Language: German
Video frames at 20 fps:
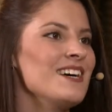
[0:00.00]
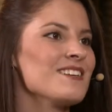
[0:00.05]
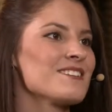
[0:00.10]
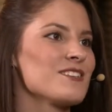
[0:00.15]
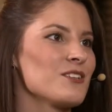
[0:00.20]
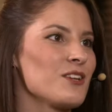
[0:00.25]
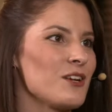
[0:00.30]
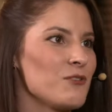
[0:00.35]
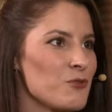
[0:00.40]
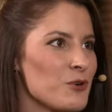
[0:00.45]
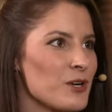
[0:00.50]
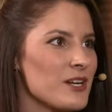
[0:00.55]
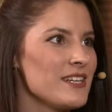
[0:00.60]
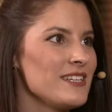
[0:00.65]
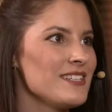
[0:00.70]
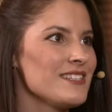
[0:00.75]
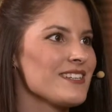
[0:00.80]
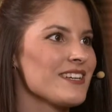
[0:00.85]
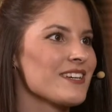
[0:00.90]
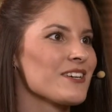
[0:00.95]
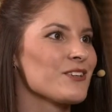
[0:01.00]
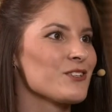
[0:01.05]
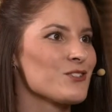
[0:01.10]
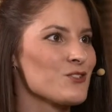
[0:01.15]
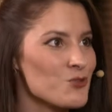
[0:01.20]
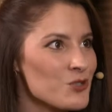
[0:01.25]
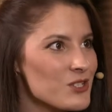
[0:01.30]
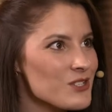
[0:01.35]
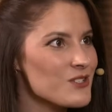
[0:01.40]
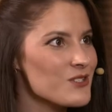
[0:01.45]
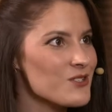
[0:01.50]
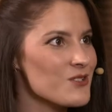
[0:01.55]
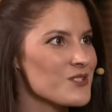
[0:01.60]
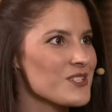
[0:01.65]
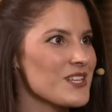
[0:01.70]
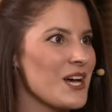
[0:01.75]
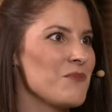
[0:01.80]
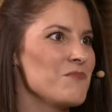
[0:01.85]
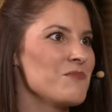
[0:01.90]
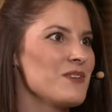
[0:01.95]
sondern wirklich ihre Ressourcen
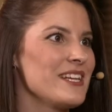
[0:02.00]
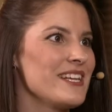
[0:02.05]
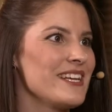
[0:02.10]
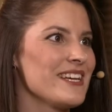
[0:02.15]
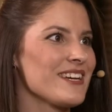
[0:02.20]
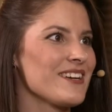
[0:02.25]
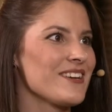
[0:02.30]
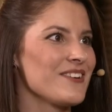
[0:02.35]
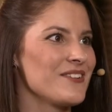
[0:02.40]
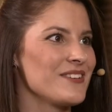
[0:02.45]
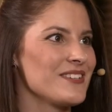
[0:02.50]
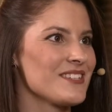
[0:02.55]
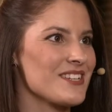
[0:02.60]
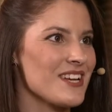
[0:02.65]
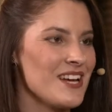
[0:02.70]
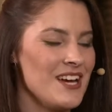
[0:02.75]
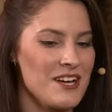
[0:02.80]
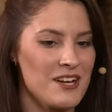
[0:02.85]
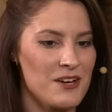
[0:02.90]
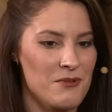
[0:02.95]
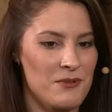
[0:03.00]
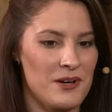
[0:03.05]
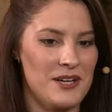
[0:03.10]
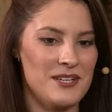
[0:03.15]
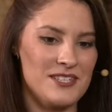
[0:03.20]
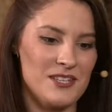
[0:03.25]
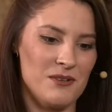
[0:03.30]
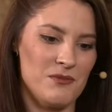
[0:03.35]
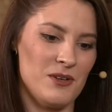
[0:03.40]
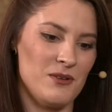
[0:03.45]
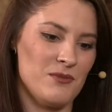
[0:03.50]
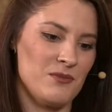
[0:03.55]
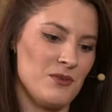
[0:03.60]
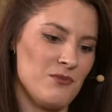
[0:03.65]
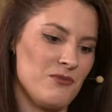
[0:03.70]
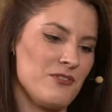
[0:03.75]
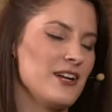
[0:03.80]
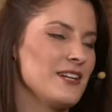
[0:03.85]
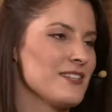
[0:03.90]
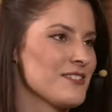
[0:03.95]
zusammenlegen und gemeinsam eben den
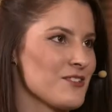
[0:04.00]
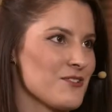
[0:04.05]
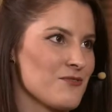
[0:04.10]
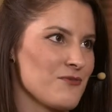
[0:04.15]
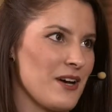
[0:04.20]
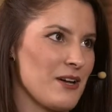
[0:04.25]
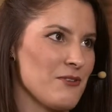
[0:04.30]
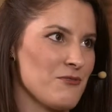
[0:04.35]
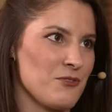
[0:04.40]
pfälzischen Wein